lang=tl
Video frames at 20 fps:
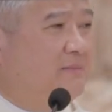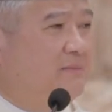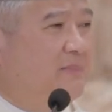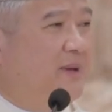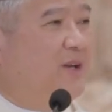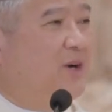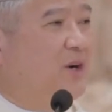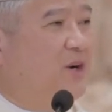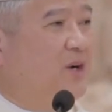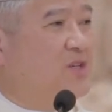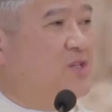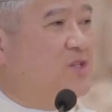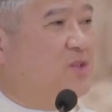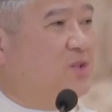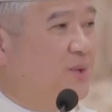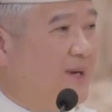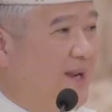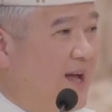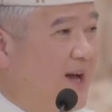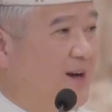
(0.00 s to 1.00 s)
Because
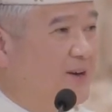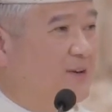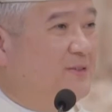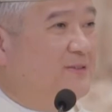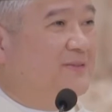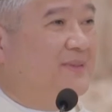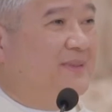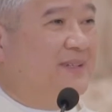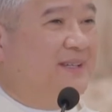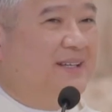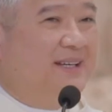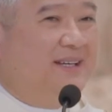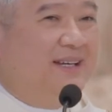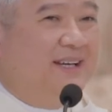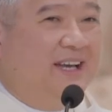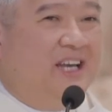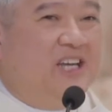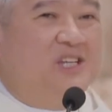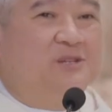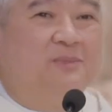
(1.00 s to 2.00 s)
to love
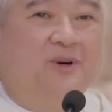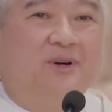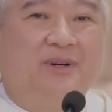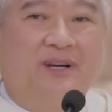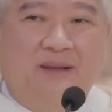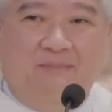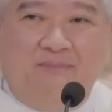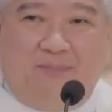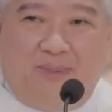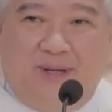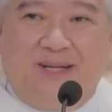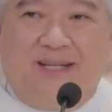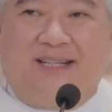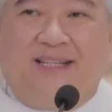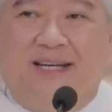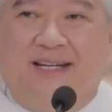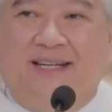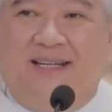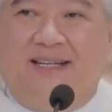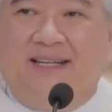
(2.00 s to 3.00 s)
is more
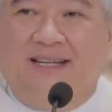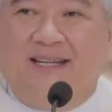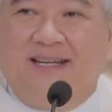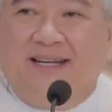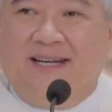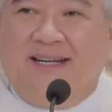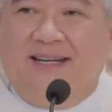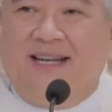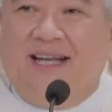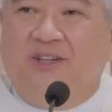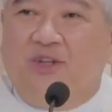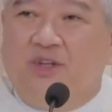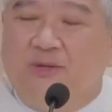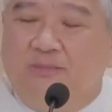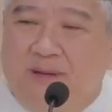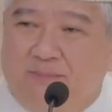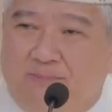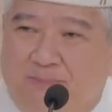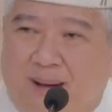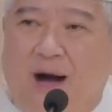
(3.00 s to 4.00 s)
important than to
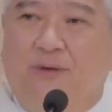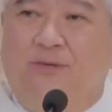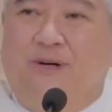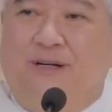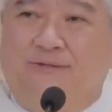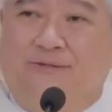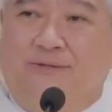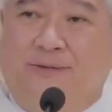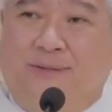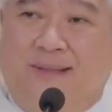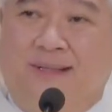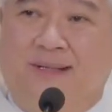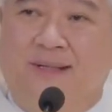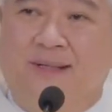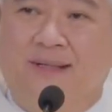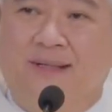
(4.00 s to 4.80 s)
be powerful.